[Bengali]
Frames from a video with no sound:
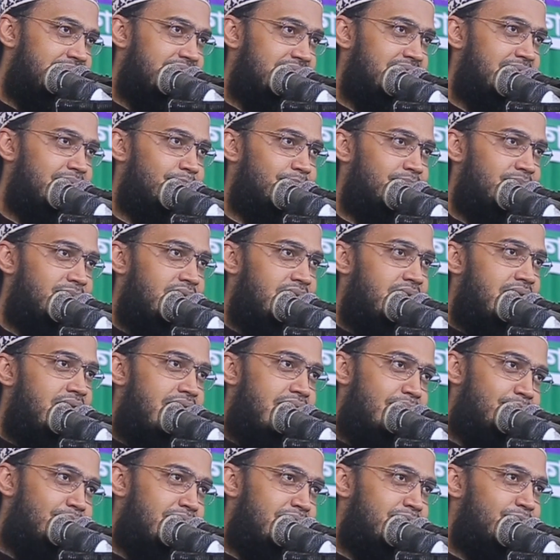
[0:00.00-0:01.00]
করিম
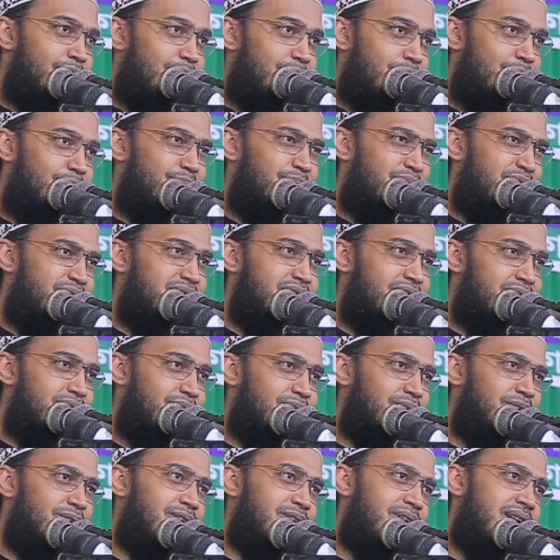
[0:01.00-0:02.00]
আমার উম্মতের
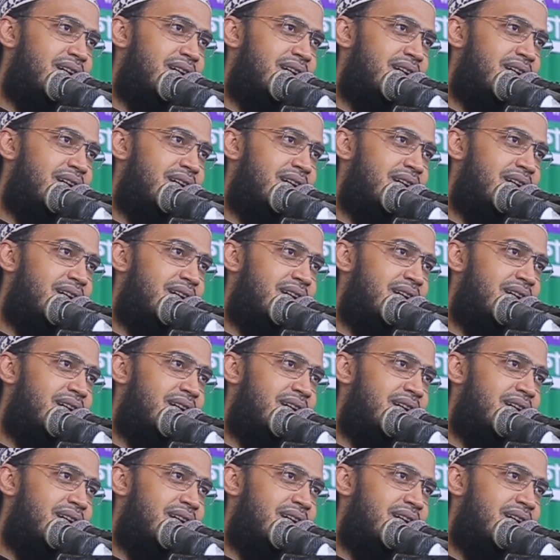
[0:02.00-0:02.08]
তো